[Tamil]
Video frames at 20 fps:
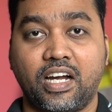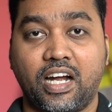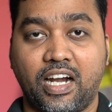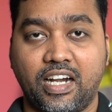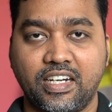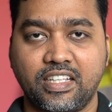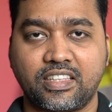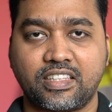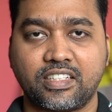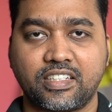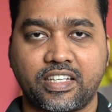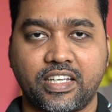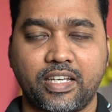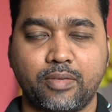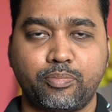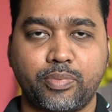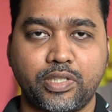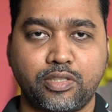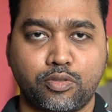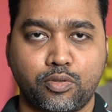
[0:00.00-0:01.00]
அடுத்த
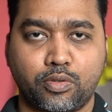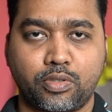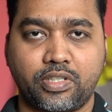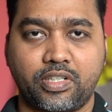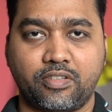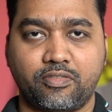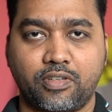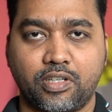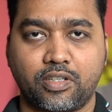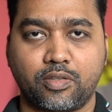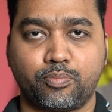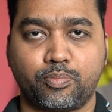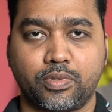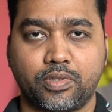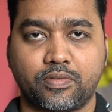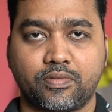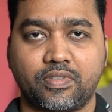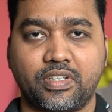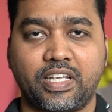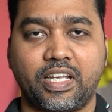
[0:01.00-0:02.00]
கேபி ஜோதிட வகுப்பு
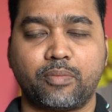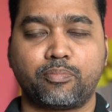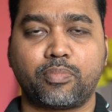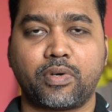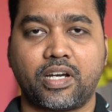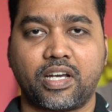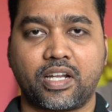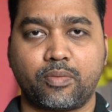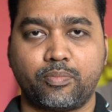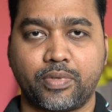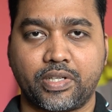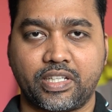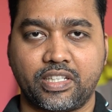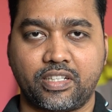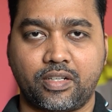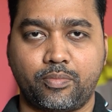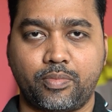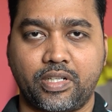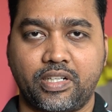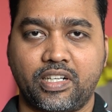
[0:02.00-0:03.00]
எப்போ
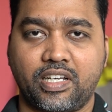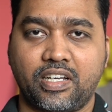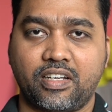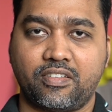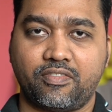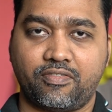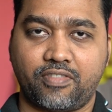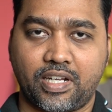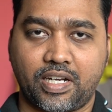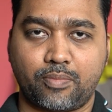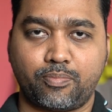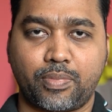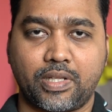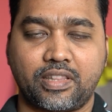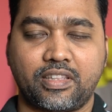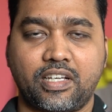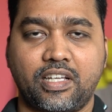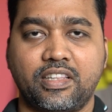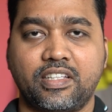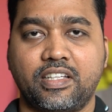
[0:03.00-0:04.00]
ஆரம்பிக்குது அப்படின்னா வர
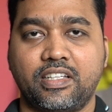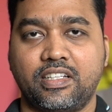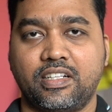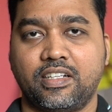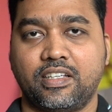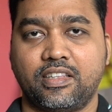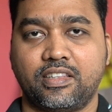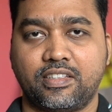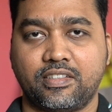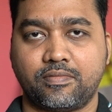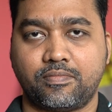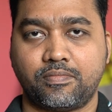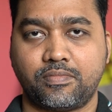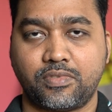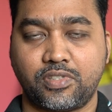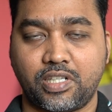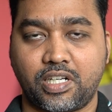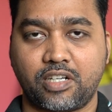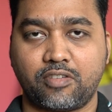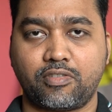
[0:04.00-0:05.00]
பத்தாந்தேதியிலேருந்து
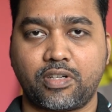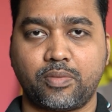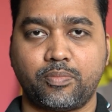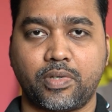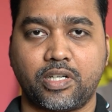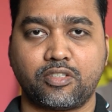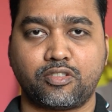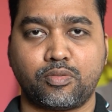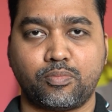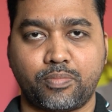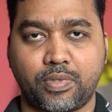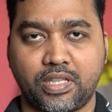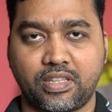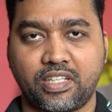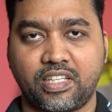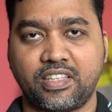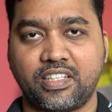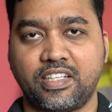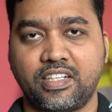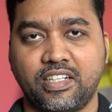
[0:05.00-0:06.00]
ஜனவரி மாதம்
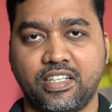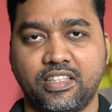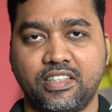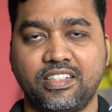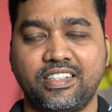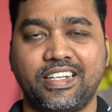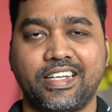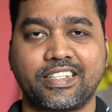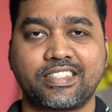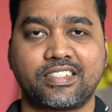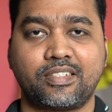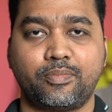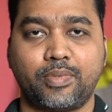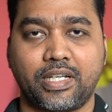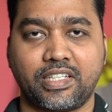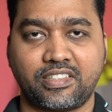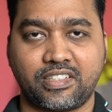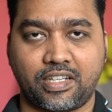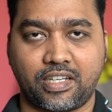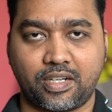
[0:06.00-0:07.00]
பத்தாந்தேதியிலேருந்து நெக்ஸ்ட்
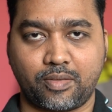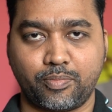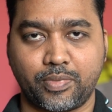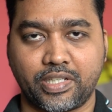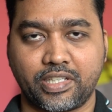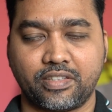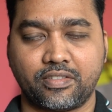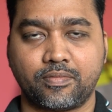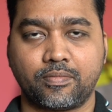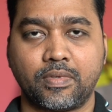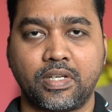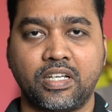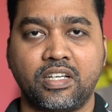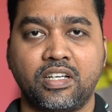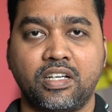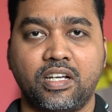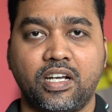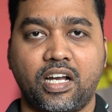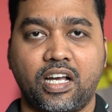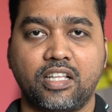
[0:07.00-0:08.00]
பேட்ச் ஆரம்பிக்குது
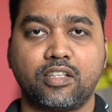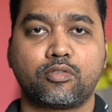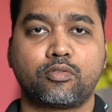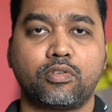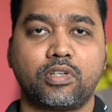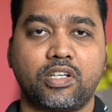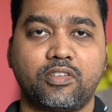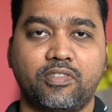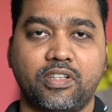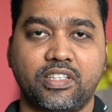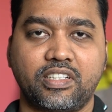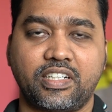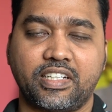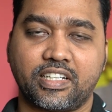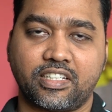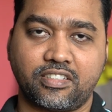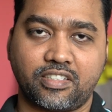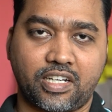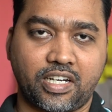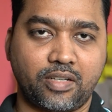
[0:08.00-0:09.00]
அதுக்குள்ளே வந்து
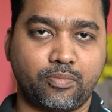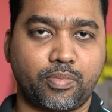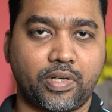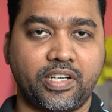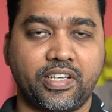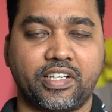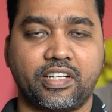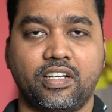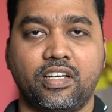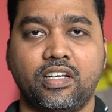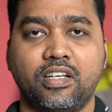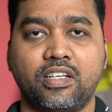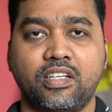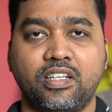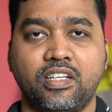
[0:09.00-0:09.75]
நீங்கள் ஜாயின் பண்ணிக்கலாம்